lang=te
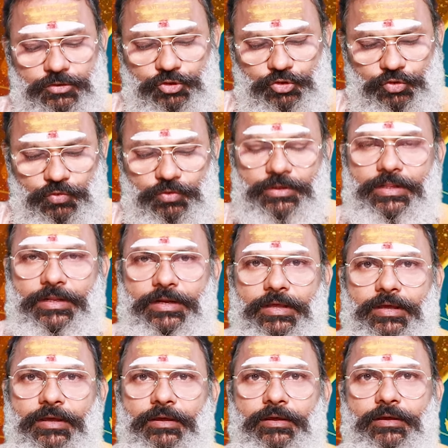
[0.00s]
జూన్
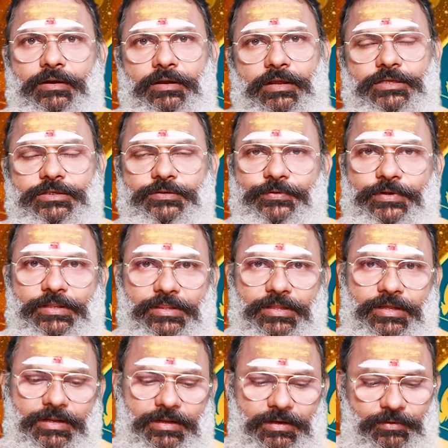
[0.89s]
నెల రాశి
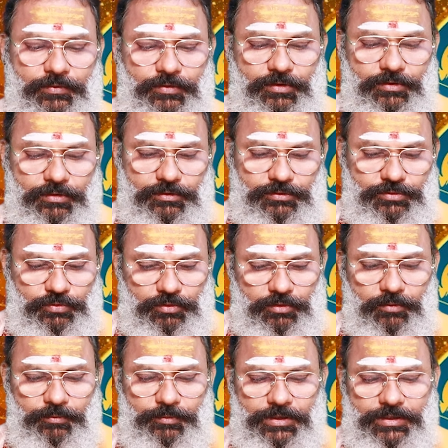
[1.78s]
ఫలితాలు ఎలా ఉన్నాయో
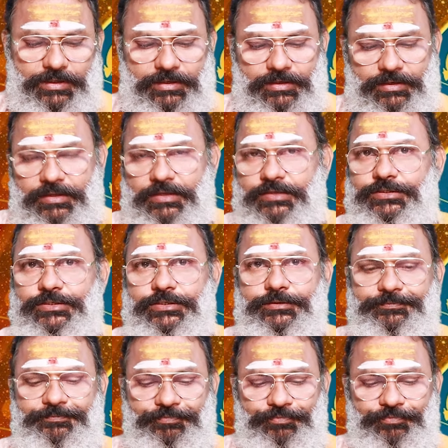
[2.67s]
తెలుసుకుందాం మకర రాశి